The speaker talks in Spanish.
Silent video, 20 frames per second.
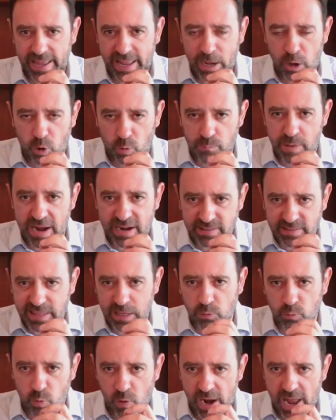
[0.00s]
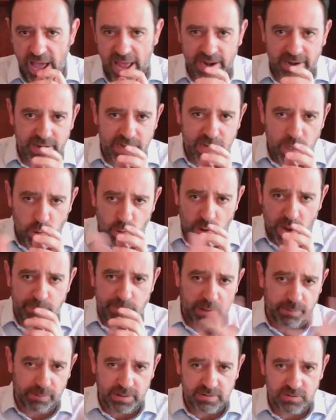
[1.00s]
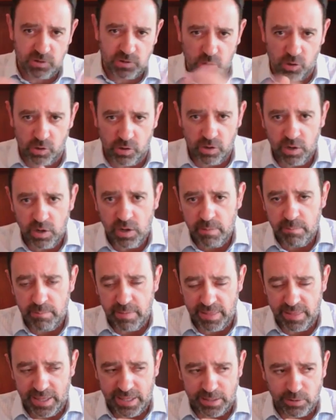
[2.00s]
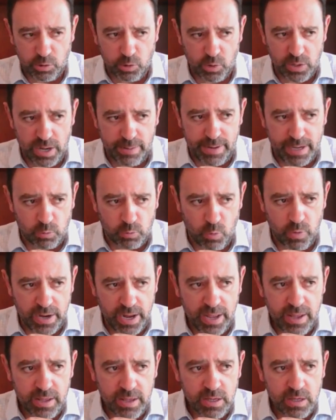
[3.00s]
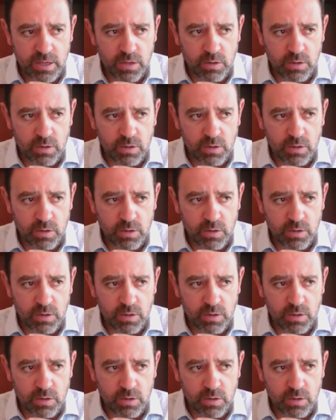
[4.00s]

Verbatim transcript: en lo particular ni una prevención mediante una vacuna.